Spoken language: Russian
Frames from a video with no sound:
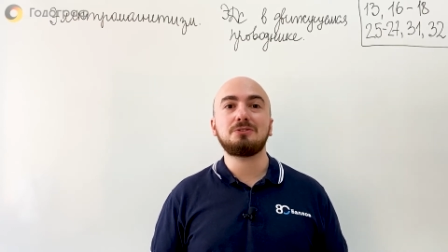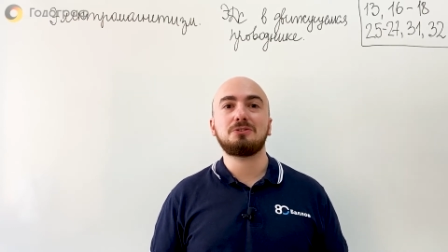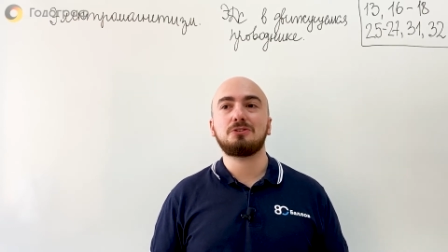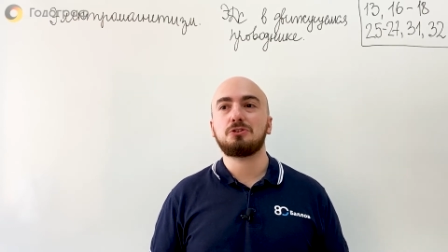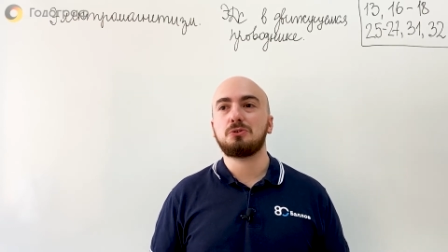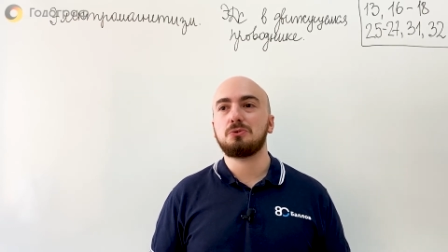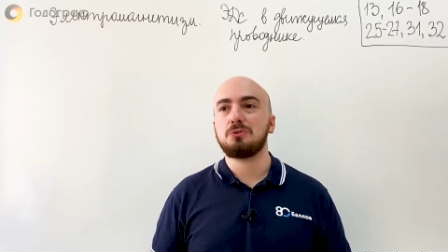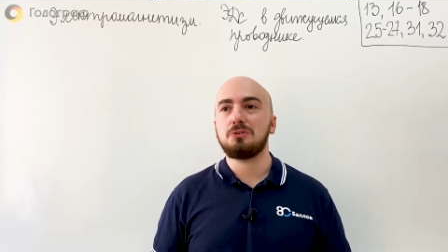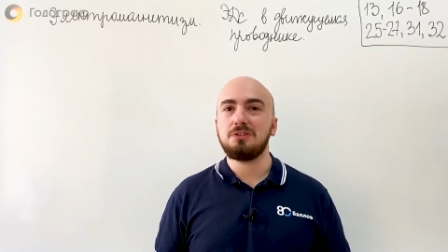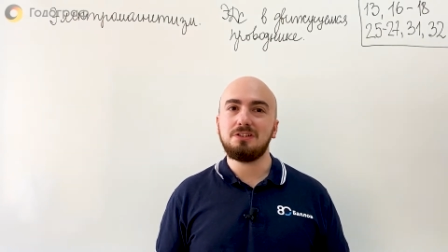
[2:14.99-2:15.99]
э,
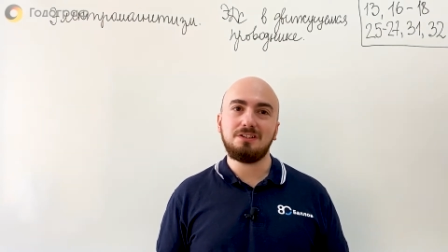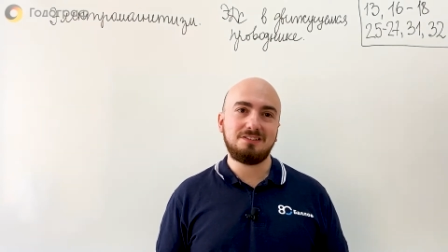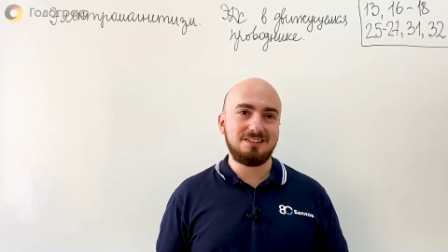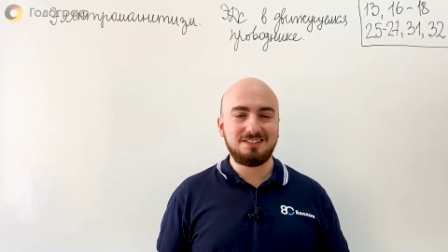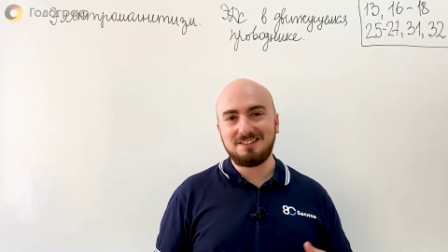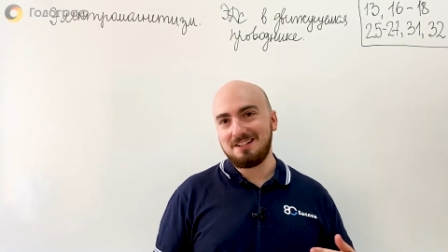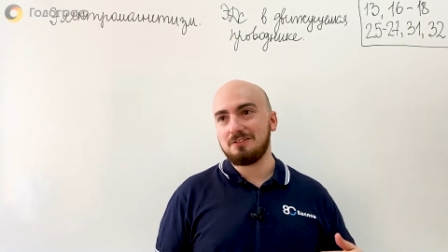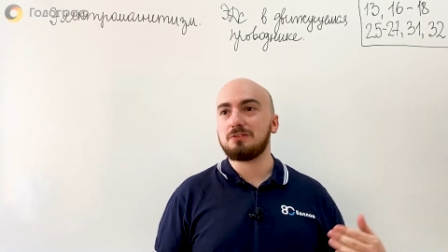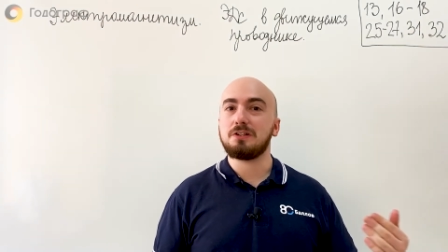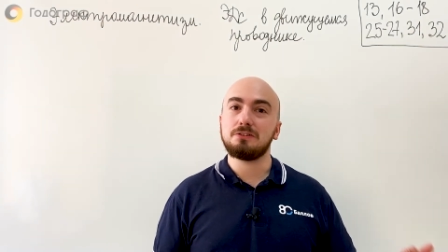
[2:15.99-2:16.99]
что идея
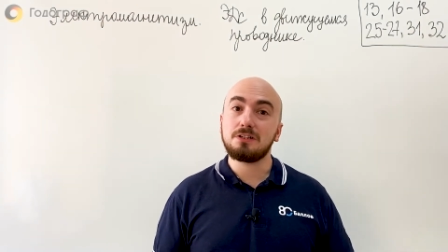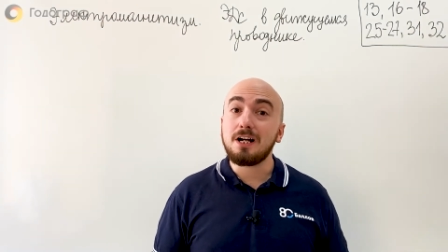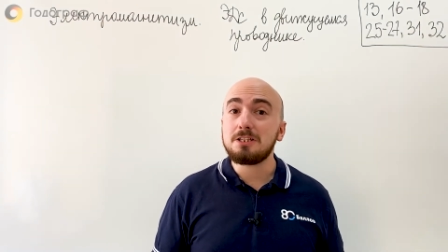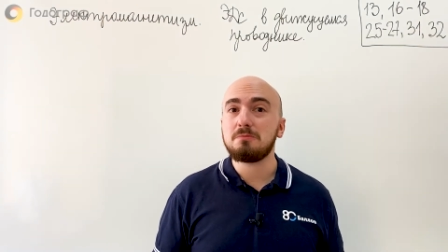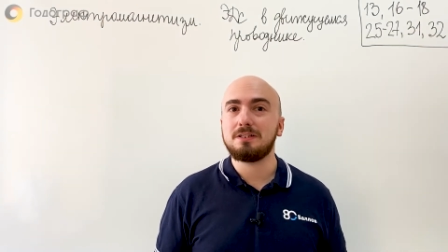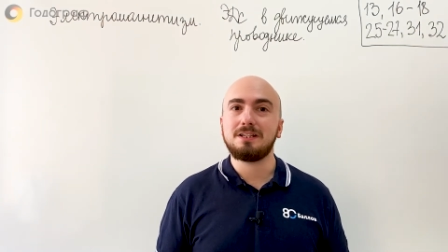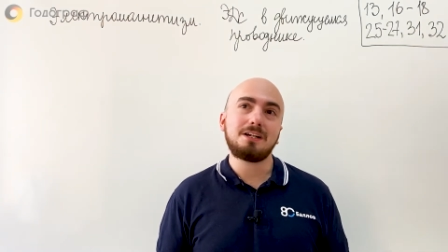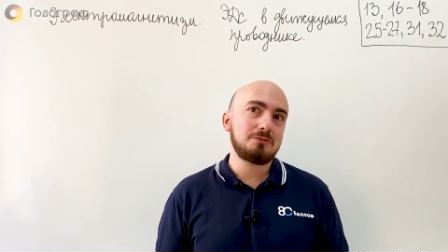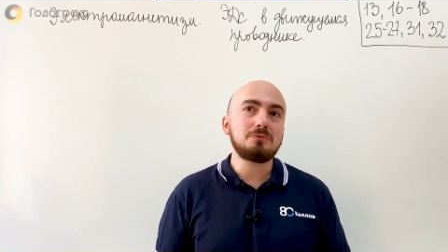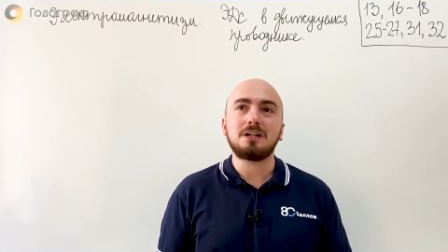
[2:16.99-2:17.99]
с рейлганом,
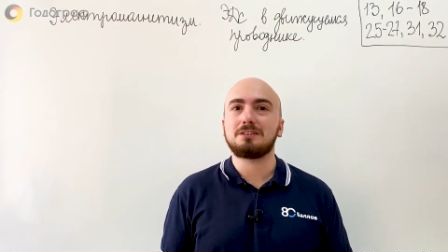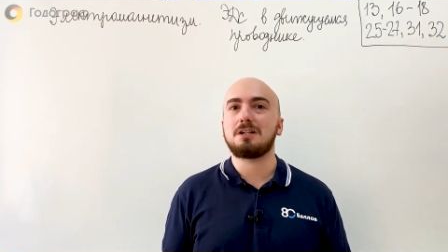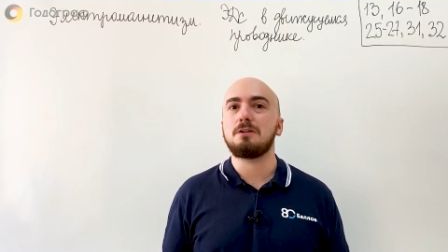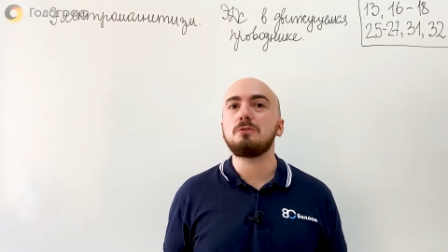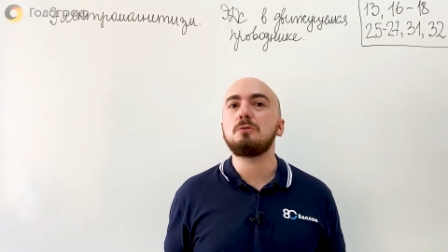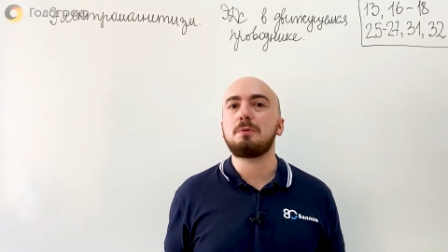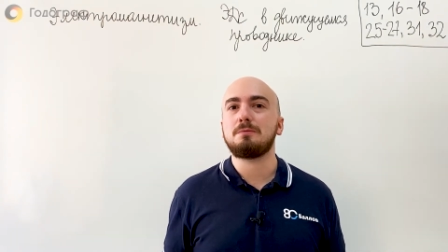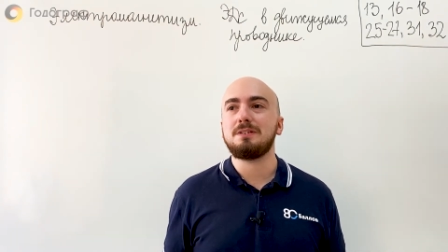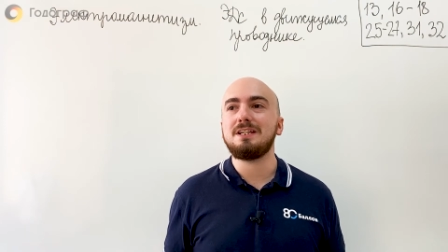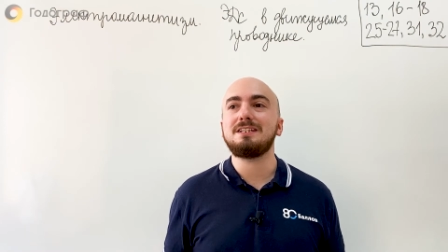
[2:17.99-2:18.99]
она ну, как такового
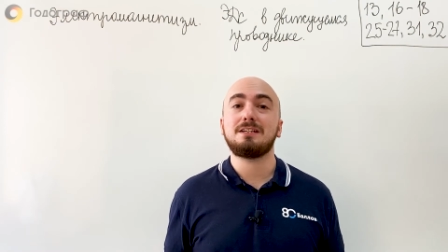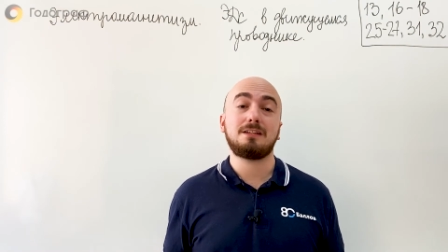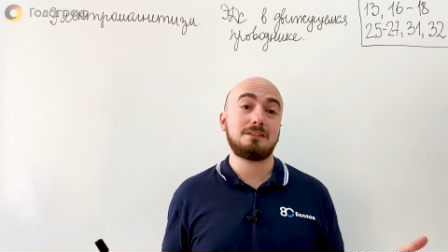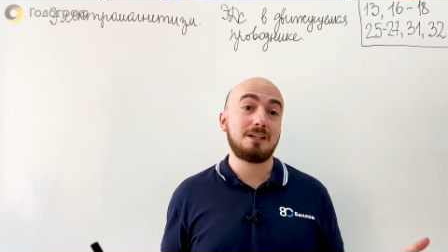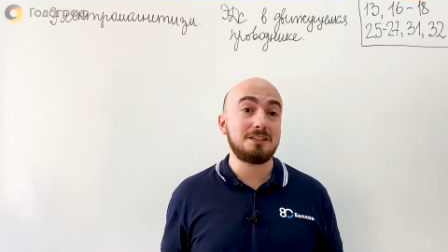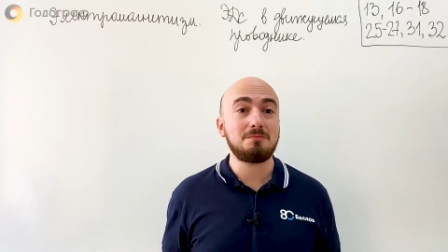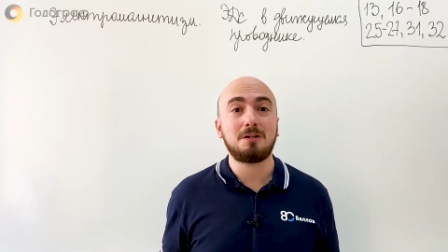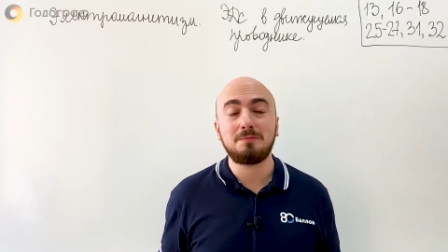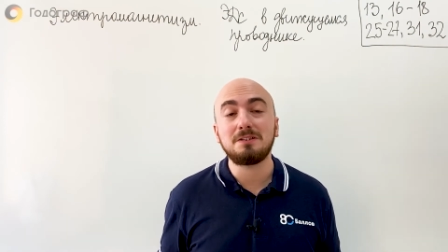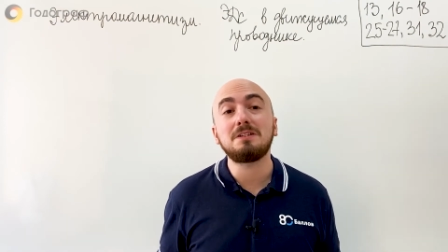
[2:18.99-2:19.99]
применения на данный
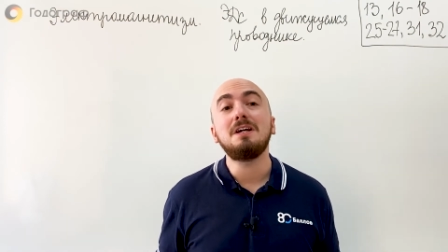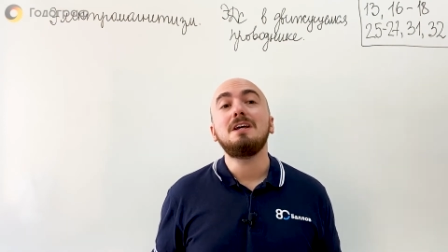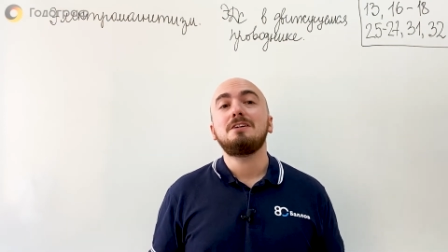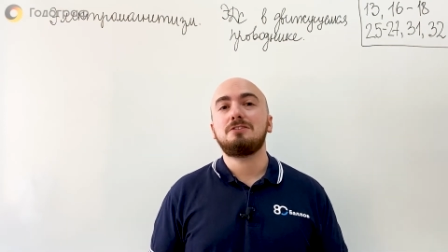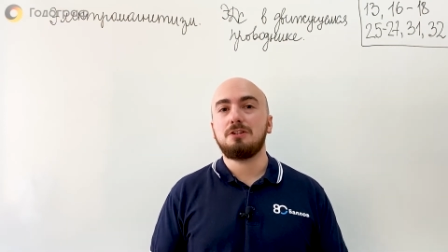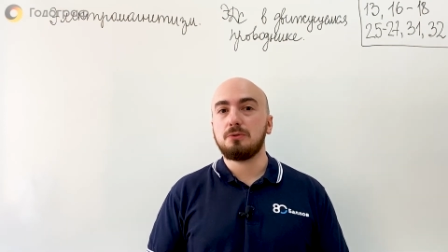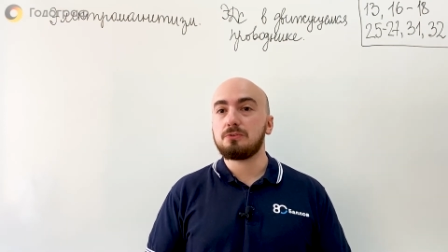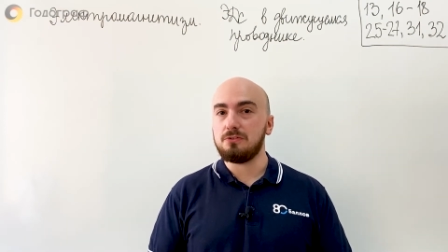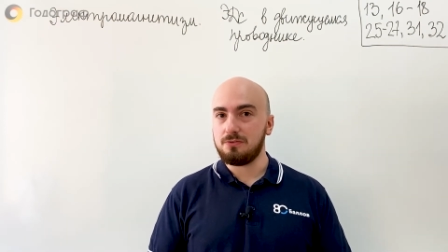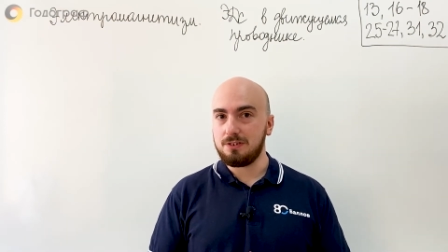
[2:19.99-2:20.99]
момент
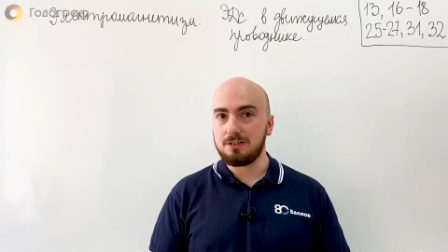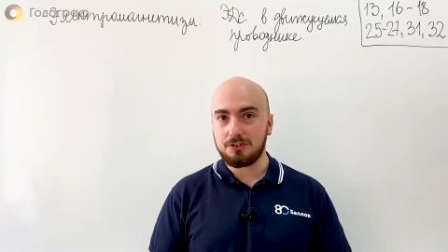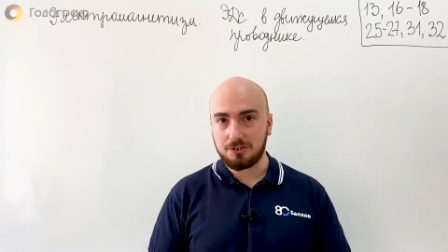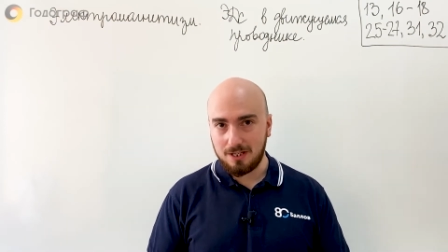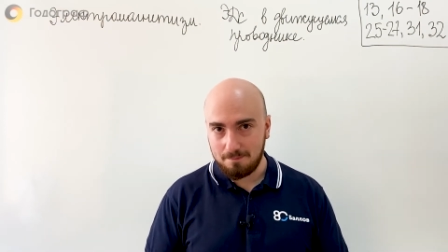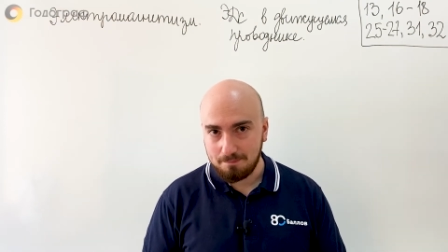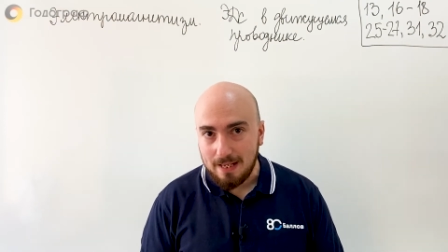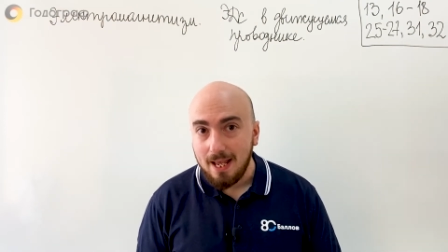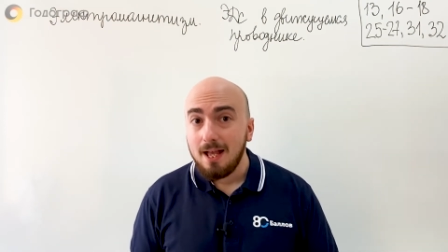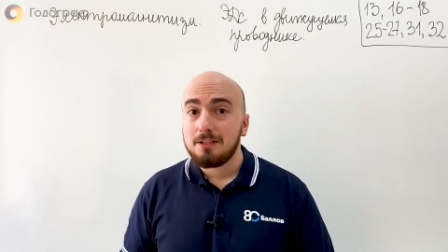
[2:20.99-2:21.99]
серьезного не нашла.
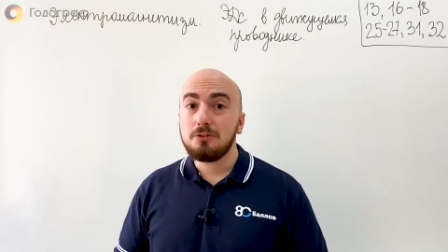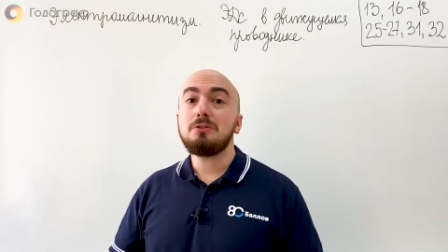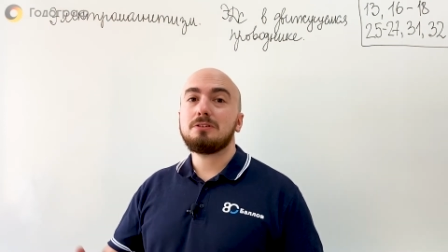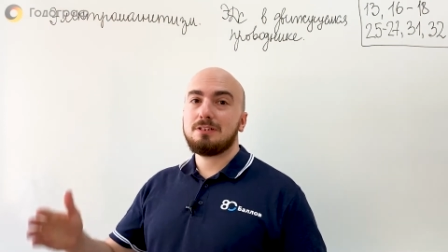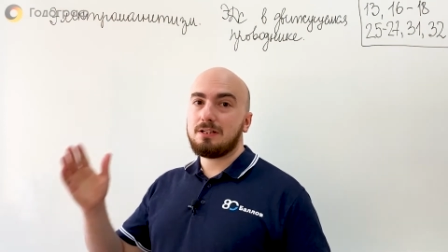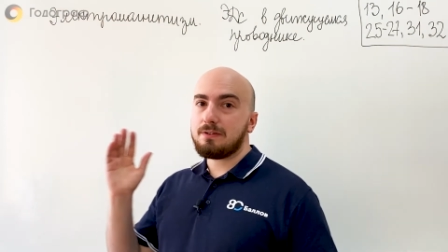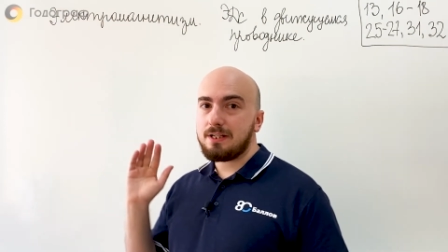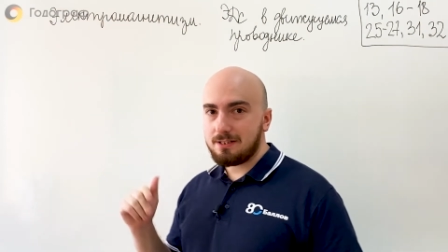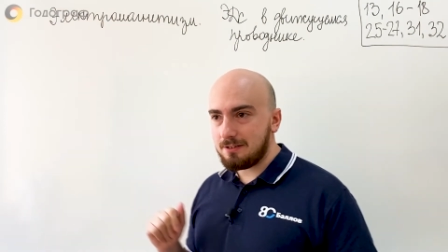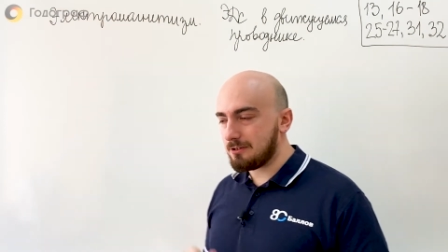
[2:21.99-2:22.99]
Но
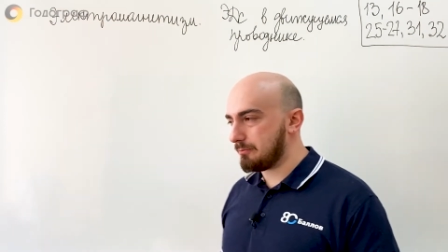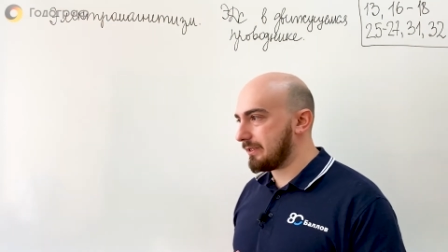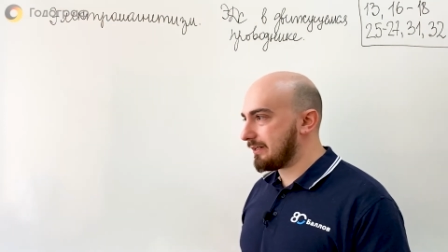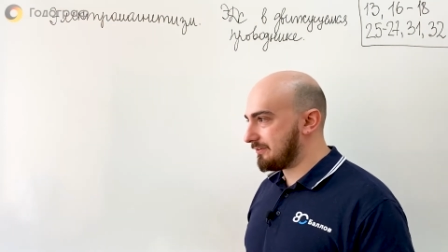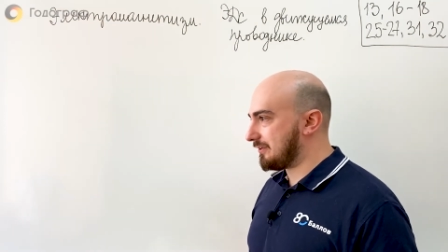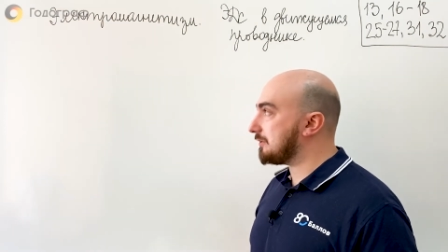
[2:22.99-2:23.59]
давай разбираться,